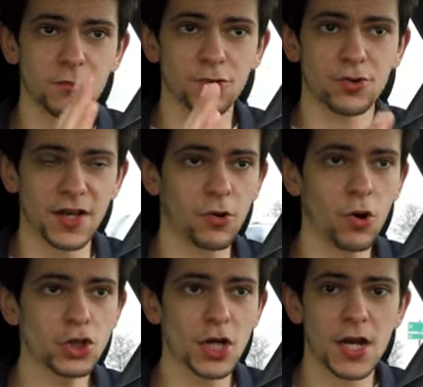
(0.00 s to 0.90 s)

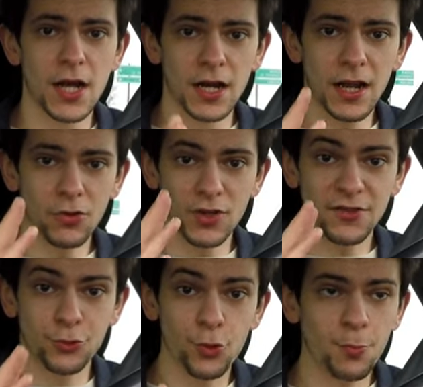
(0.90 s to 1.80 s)
d'accroche. Là, on
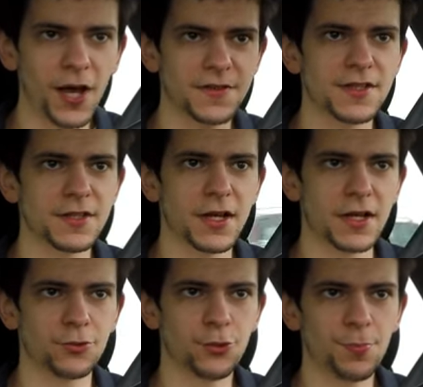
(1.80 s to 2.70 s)
a deux parties.
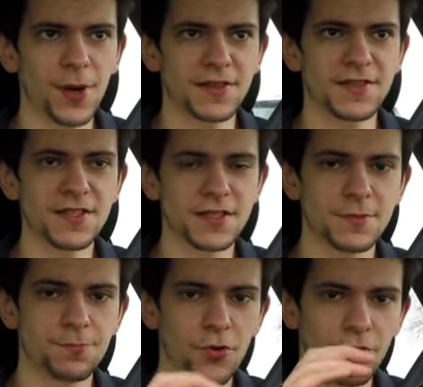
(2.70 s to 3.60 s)
Deux parties
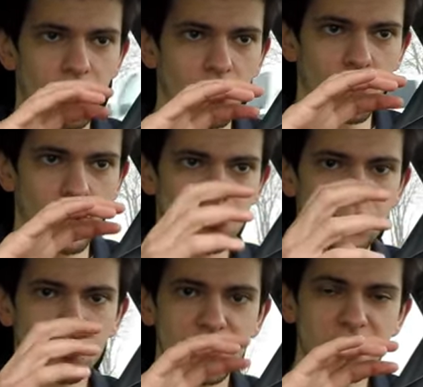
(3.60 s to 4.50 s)
qui peuvent euh,
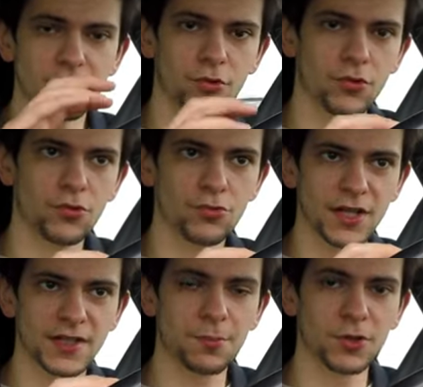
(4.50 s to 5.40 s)
tourner
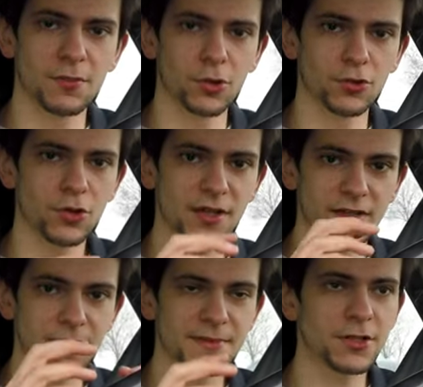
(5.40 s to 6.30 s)
l'une indépendamment de l'autre
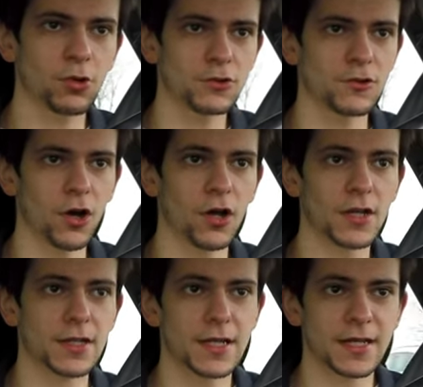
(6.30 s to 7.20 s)
avec des petits ressorts.
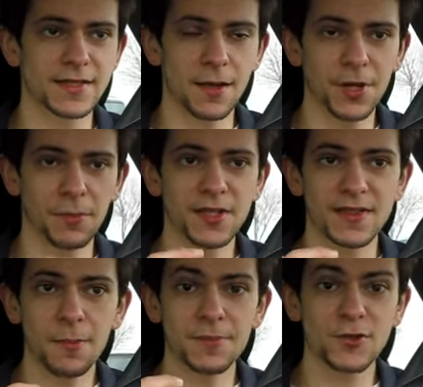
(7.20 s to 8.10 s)
Et ça permet
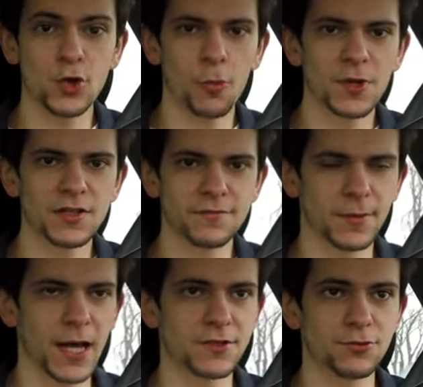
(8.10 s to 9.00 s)
d'absorber les
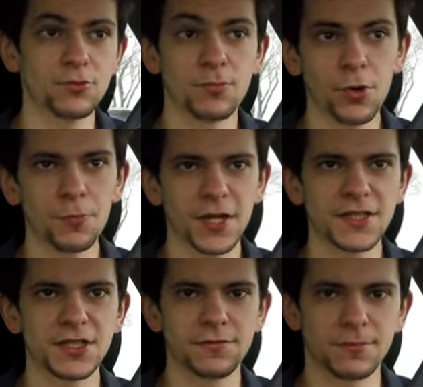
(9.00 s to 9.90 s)
vibrations, une bonne
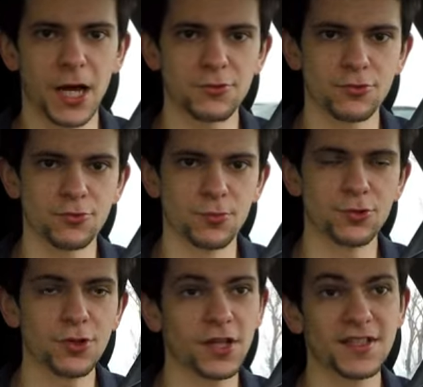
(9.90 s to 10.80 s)
partie des vibrations du
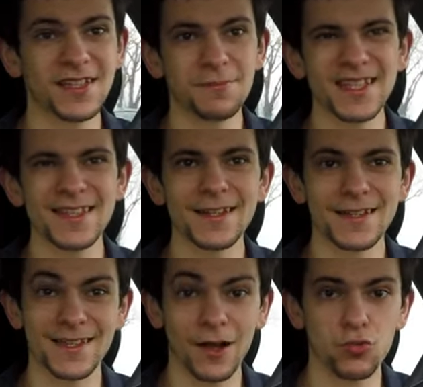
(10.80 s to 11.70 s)
moteur et de limiter
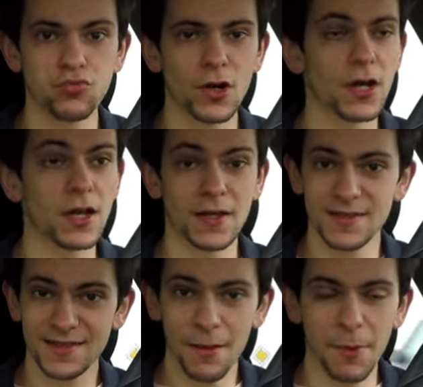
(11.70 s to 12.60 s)
les à -coups.
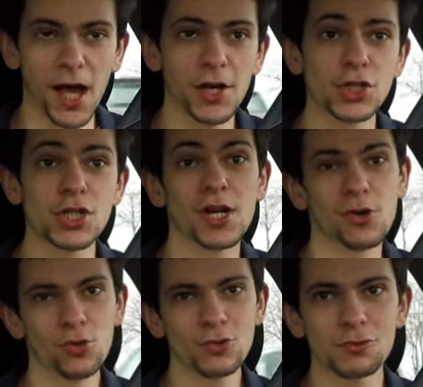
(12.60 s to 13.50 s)
Ça marche.
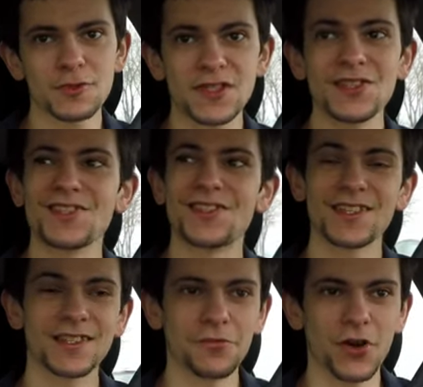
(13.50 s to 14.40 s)
Le souci, c'est
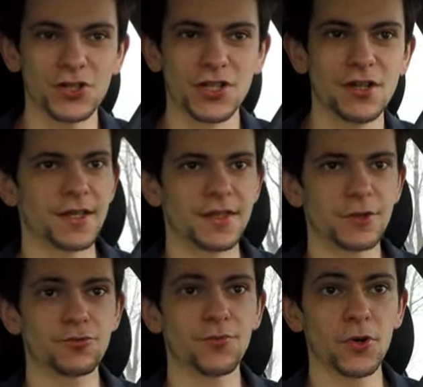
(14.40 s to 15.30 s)
que c'est fragile. Il y
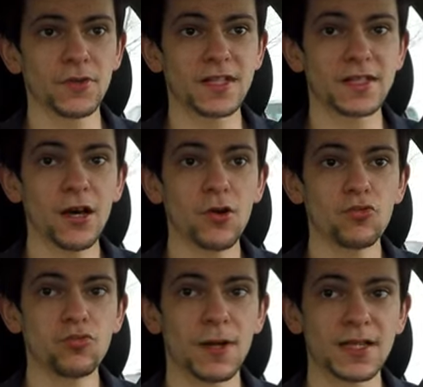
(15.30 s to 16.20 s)
a souvent des cas
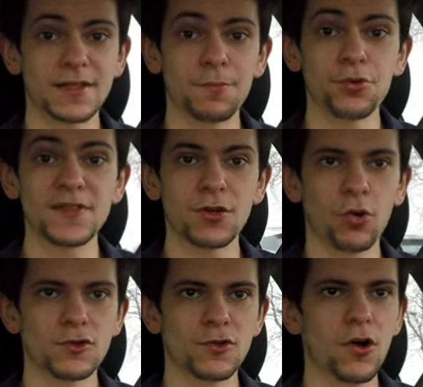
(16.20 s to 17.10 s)
où bah, ces petits
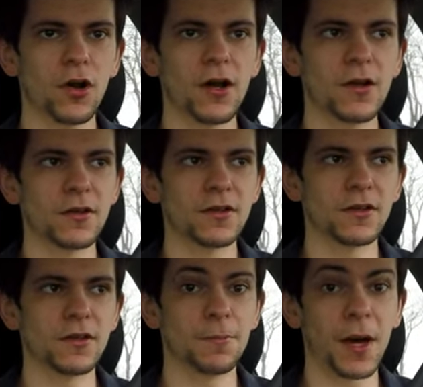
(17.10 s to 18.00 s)
ressorts
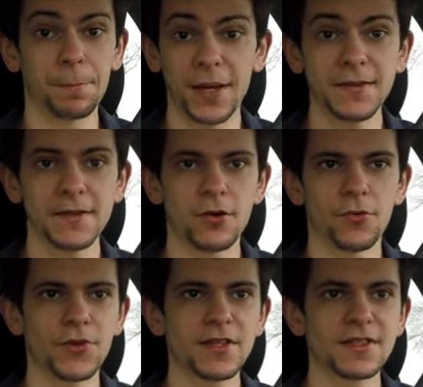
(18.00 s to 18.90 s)
là bah, pètent,
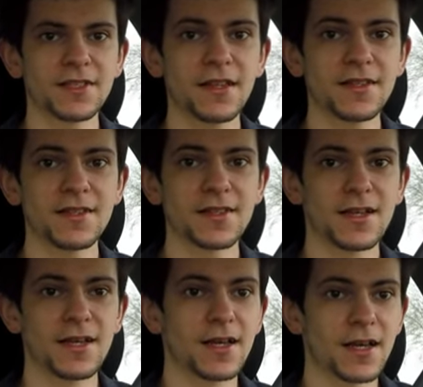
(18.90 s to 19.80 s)
en fait, cassent
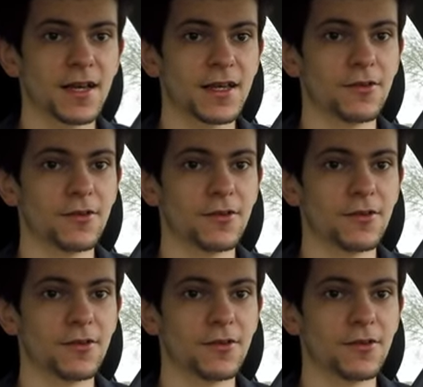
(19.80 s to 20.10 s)
et